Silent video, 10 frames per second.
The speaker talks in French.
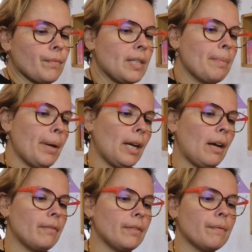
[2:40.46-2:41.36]
C'est pas
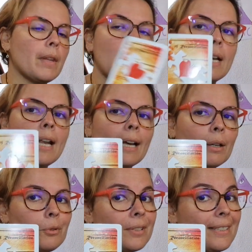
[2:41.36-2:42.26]
grave. La
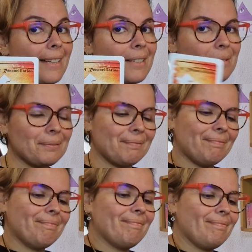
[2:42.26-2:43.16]
réconciliation.
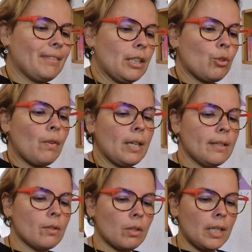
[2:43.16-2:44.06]
Tu vois,
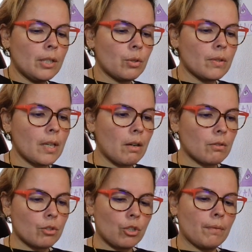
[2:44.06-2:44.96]
les choses
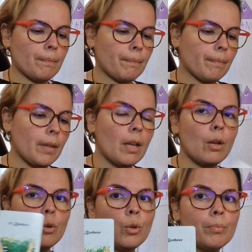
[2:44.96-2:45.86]
s'arrangent.
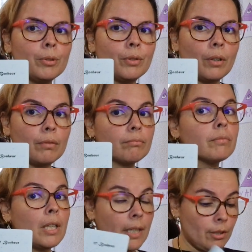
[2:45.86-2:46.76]
Le bonheur.
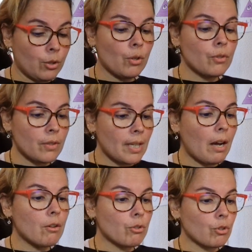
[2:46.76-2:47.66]
Les choses
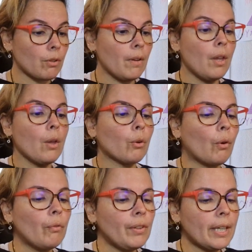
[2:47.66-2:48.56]
s'arrangent.
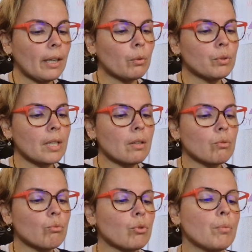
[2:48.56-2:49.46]
Conflit,
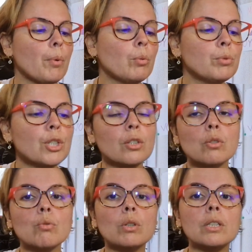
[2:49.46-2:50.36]
réconciliation, c'est pas obligé que
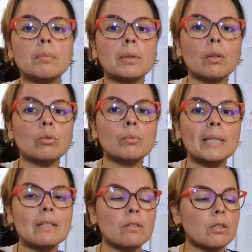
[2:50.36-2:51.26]
ce soit uniquement dans le
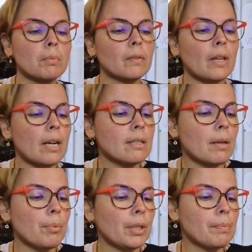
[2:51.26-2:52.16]
domaine sentimental,
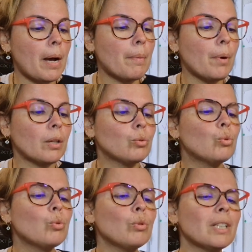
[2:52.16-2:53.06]
ça peut être par rapport à
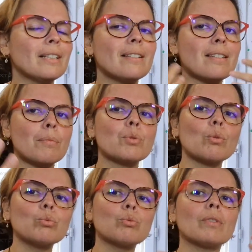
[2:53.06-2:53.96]
toutes les
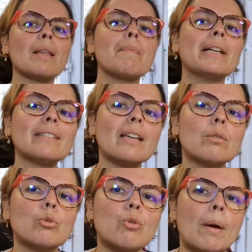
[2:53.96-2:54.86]
déceptions ou toutes les
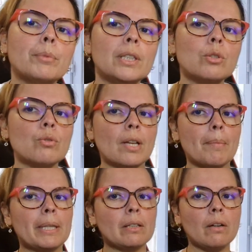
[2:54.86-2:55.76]
batailles que tu as menées jusqu'à
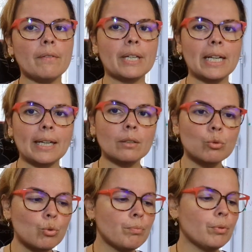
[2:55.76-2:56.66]
maintenant avec la
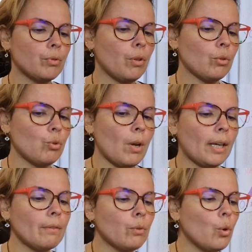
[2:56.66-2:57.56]
carte du bonheur, tu
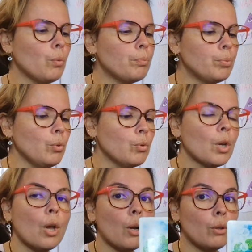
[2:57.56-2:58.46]
arrives au bout.
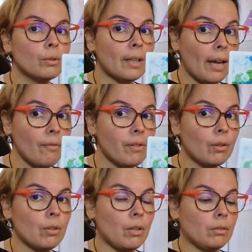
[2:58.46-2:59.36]
Le trèfle
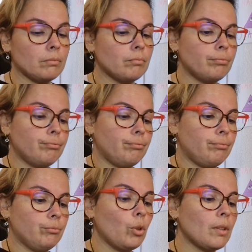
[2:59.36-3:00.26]
encore.
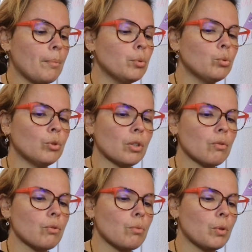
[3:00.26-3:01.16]
Toi, tu beaucoup de
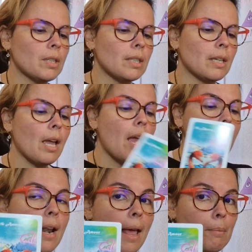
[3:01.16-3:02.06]
chance ce mois-ci.
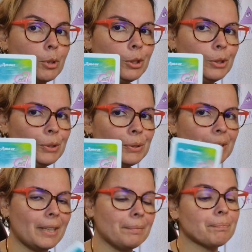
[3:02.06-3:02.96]

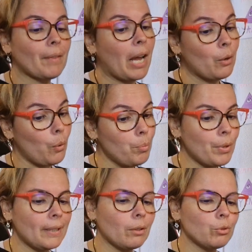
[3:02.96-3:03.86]
L'amour. Alors, on
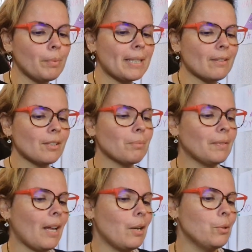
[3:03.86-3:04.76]
peut être dans le domaine
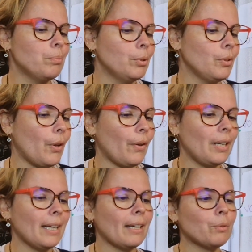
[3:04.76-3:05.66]
sentimental, le bonheur,
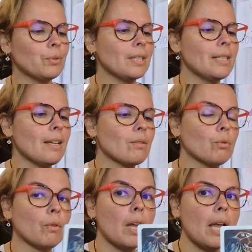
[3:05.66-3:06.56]
les
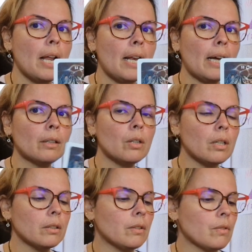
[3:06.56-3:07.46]
réconciliations. La
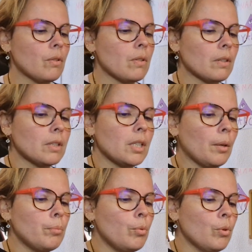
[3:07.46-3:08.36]
corde, se
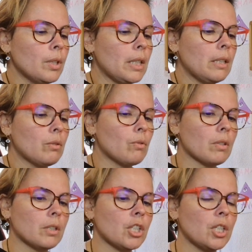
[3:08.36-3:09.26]
sentir bloqué, se
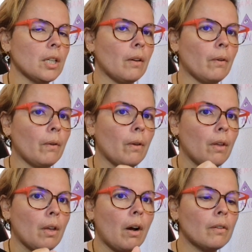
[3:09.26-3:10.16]
sentir euh,
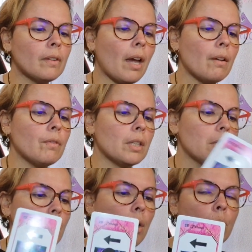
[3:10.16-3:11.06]

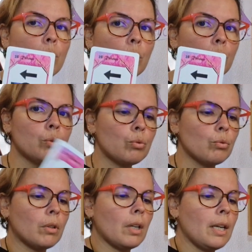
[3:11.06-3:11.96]
entravé. Le
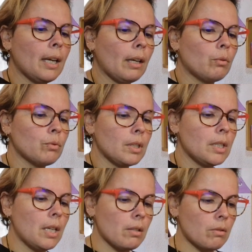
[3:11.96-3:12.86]
retour, les
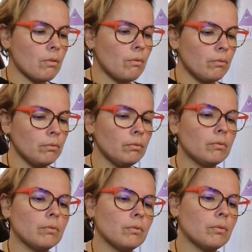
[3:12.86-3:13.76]
réconciliations.
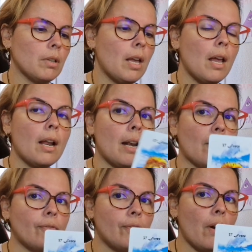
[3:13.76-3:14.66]

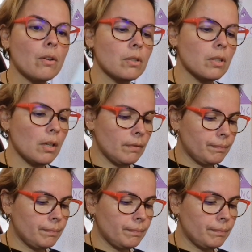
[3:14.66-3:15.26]
La force,